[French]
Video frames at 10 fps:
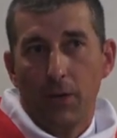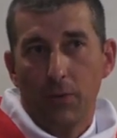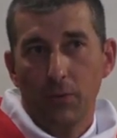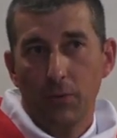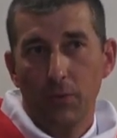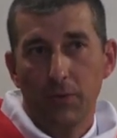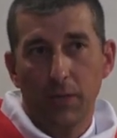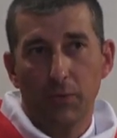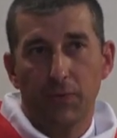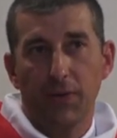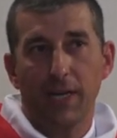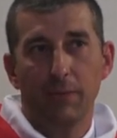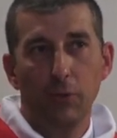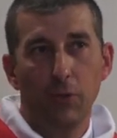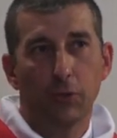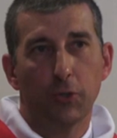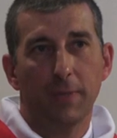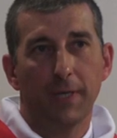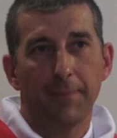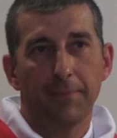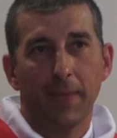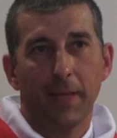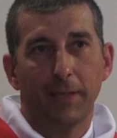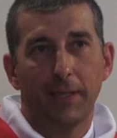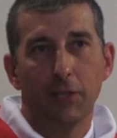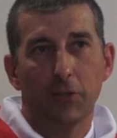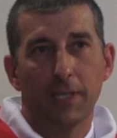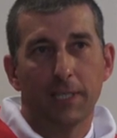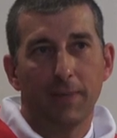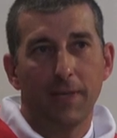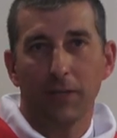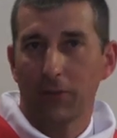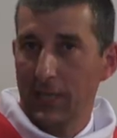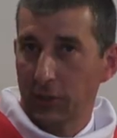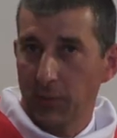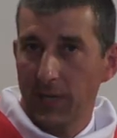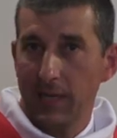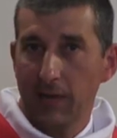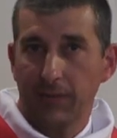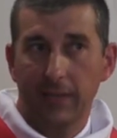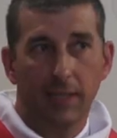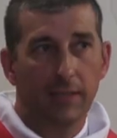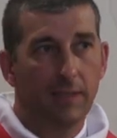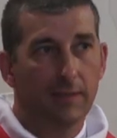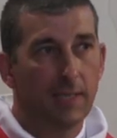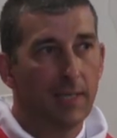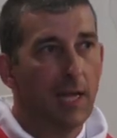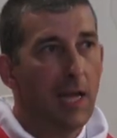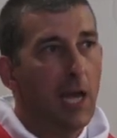nous allons faire un bout de chemin qui, je l'espère, dans la joie et la fraternité,